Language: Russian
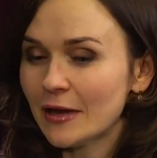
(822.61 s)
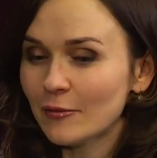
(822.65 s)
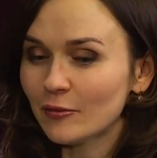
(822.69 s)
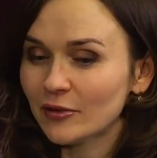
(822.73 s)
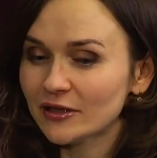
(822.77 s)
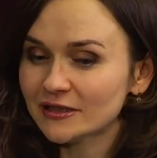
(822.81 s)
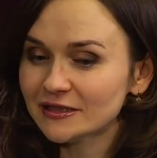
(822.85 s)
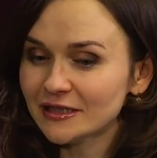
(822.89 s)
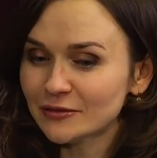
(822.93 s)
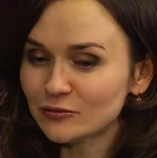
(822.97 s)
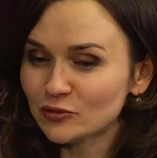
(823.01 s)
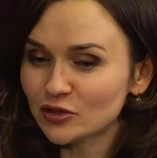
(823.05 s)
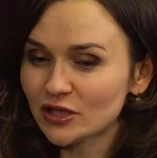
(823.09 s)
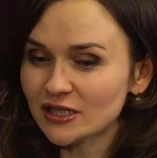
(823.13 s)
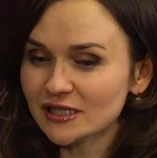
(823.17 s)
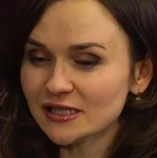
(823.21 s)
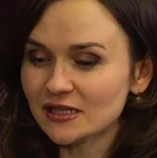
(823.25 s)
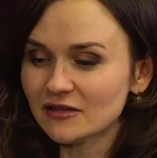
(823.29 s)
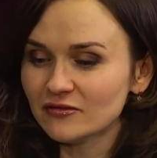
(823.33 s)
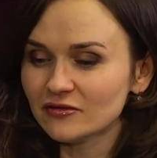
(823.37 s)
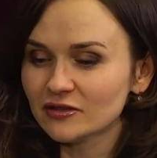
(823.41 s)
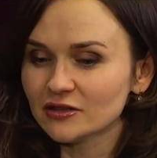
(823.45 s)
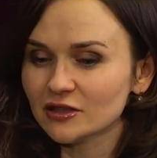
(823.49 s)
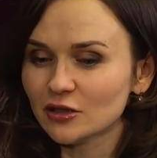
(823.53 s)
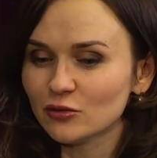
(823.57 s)
Поэтому,
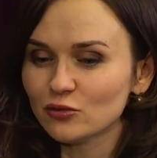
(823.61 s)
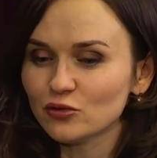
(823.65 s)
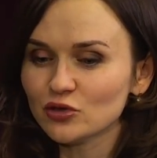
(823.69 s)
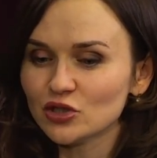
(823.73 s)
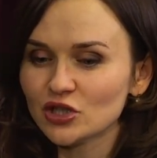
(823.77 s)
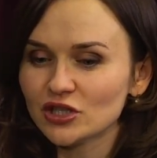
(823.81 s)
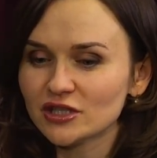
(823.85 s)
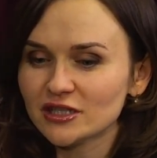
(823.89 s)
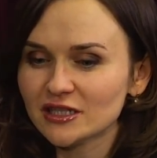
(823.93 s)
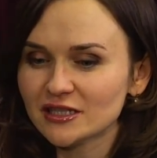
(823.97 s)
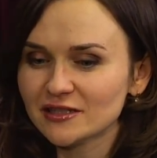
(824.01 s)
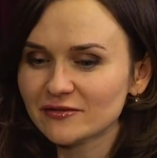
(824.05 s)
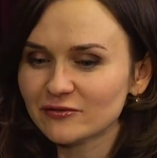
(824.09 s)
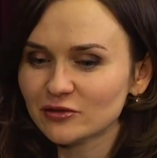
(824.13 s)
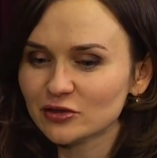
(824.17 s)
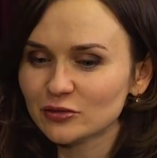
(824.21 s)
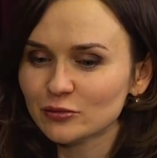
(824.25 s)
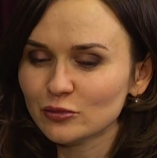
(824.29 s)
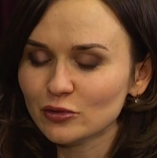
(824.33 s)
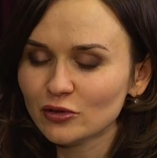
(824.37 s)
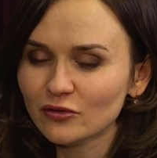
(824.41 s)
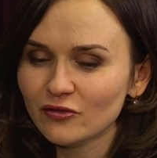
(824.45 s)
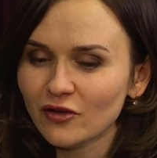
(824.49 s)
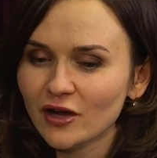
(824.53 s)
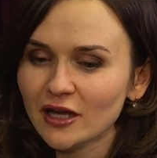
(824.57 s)
якщо ви научитесь вот
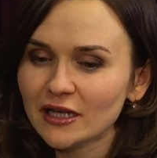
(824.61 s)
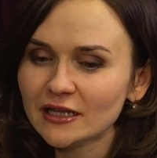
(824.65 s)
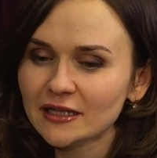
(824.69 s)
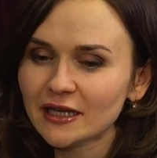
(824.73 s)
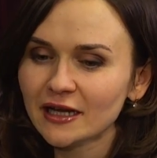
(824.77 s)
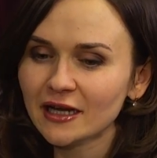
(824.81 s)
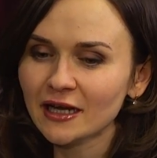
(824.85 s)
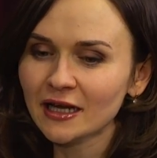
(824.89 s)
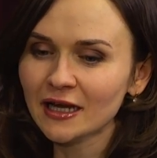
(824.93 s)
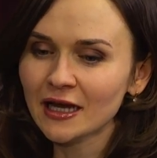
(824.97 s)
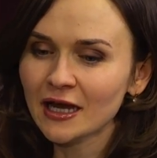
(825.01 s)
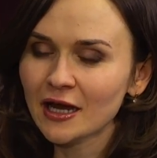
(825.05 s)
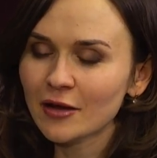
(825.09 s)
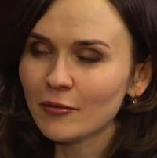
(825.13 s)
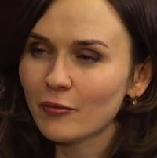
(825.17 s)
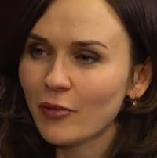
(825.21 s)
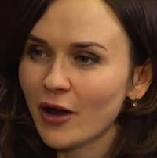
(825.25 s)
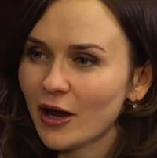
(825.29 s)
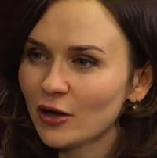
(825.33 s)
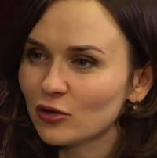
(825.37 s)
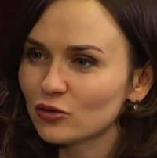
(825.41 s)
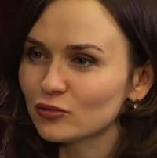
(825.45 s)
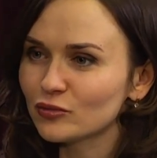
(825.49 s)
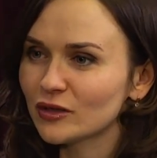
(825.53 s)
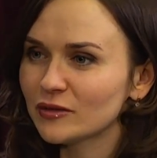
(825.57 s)
буквально
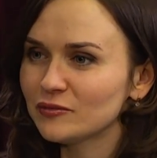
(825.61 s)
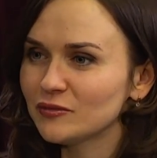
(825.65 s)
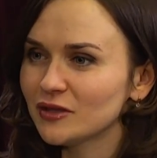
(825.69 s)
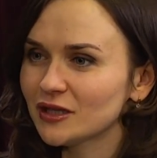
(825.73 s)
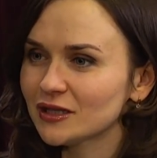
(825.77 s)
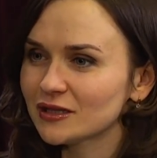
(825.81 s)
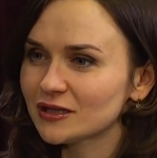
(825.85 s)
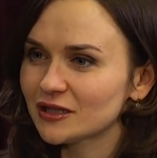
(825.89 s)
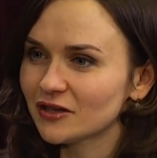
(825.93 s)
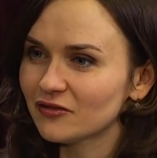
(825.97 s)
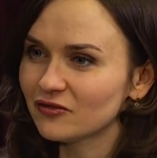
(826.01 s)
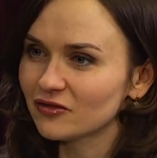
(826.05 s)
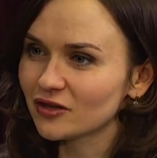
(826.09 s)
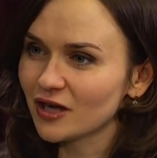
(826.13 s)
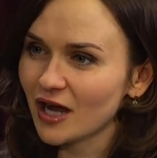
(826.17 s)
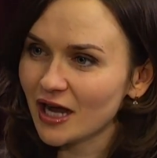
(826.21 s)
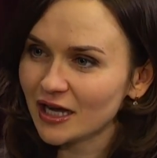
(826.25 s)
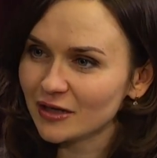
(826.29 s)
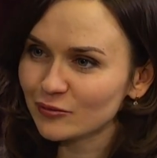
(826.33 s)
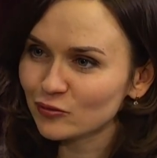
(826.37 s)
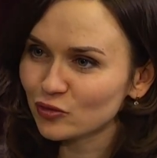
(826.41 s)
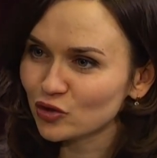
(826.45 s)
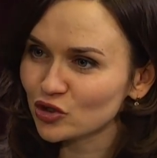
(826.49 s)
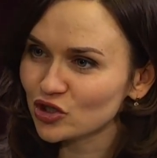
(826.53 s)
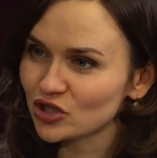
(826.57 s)
пару моментов,
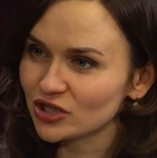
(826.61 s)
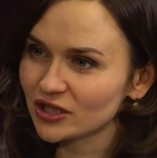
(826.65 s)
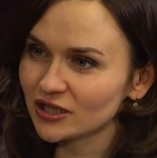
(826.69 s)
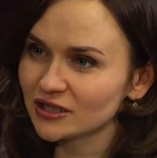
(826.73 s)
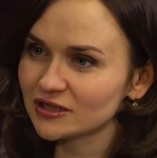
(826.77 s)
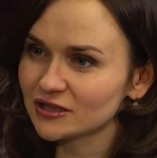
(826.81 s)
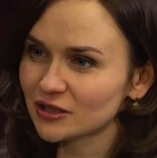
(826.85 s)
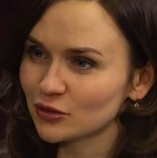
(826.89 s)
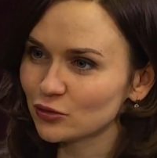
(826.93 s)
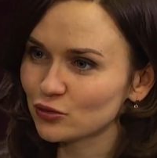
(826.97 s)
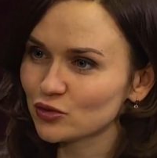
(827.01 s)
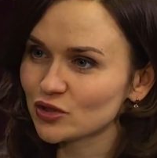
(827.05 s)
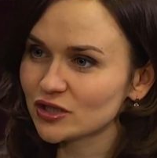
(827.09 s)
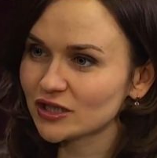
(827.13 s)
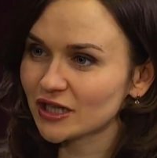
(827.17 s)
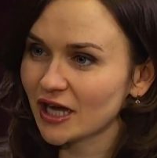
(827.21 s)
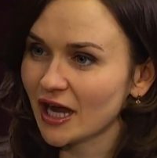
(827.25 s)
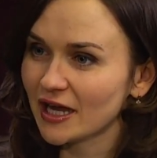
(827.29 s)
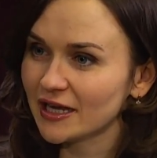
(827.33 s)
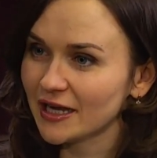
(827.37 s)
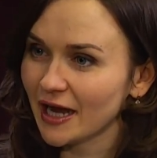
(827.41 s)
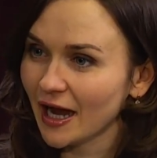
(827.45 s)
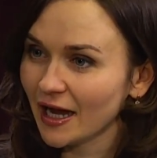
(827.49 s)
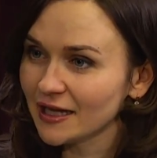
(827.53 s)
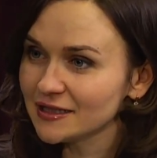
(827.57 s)
как можно это
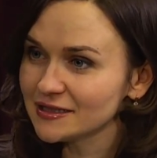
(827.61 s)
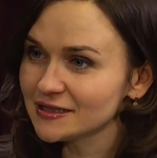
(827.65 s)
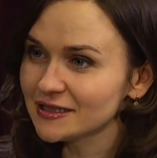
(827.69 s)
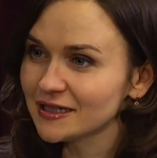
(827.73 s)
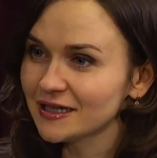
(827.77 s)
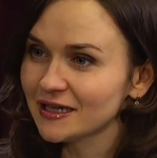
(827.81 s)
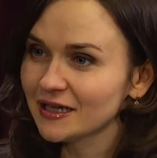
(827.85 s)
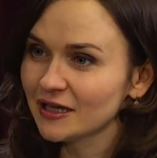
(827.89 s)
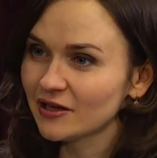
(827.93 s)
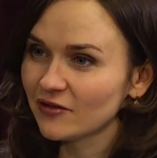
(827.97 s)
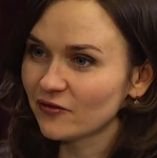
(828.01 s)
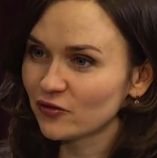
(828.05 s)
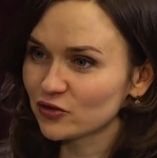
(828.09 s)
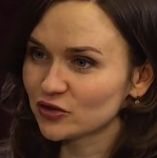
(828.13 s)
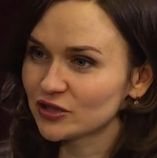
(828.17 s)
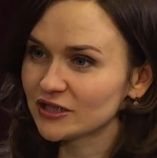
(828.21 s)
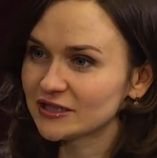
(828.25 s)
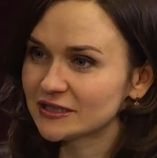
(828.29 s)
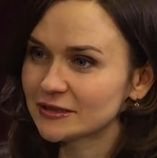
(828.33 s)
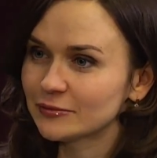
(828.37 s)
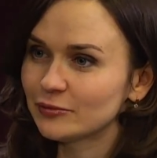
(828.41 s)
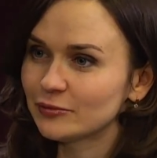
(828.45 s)
ускорять, вот эти